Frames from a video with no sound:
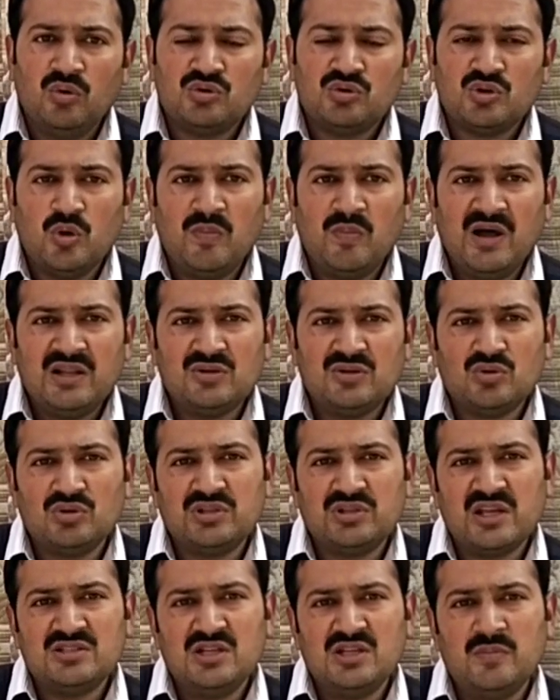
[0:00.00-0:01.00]
उसको बाद उसको
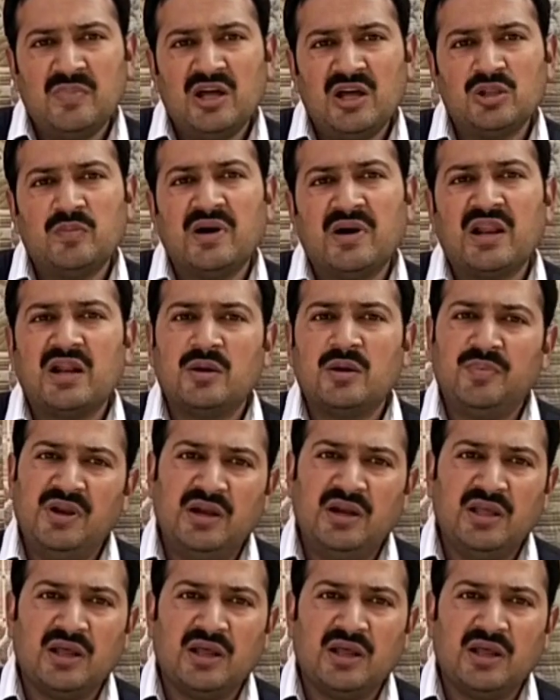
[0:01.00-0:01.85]
दस दिन बाद दोबारा रिपीट